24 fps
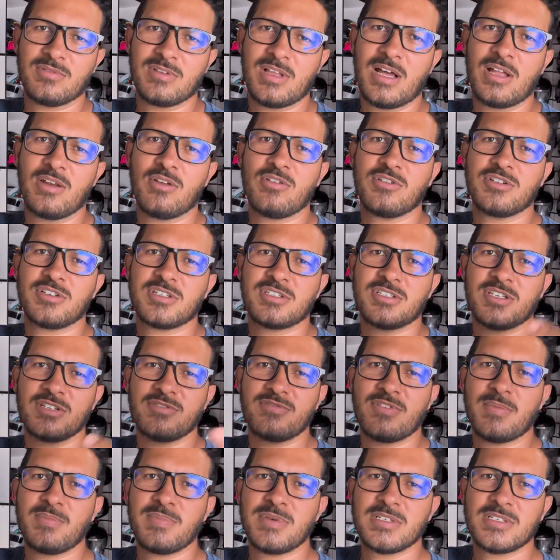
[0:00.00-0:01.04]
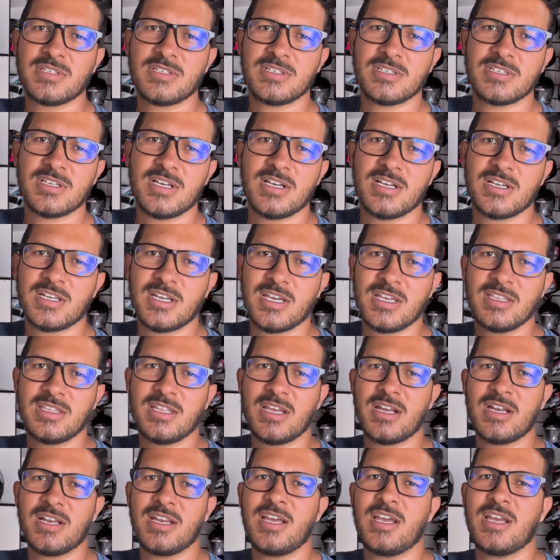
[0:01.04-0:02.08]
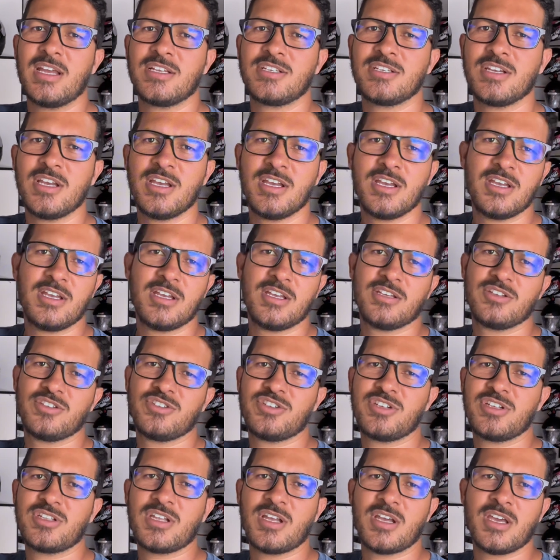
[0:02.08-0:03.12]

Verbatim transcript: Na loja que você estiver pesquisando, na internet, Digita